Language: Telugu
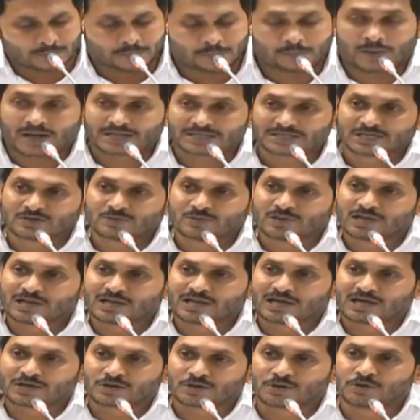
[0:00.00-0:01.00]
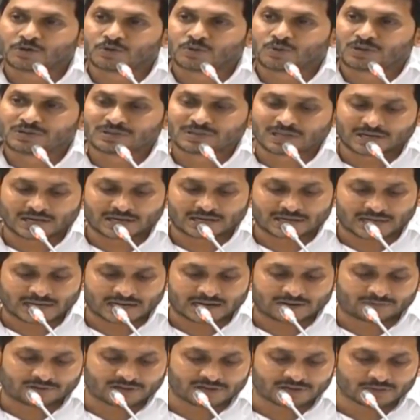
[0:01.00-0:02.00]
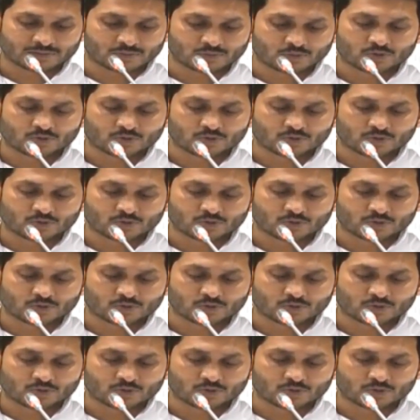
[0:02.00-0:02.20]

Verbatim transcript: పదివేల రెండు వందల నలభై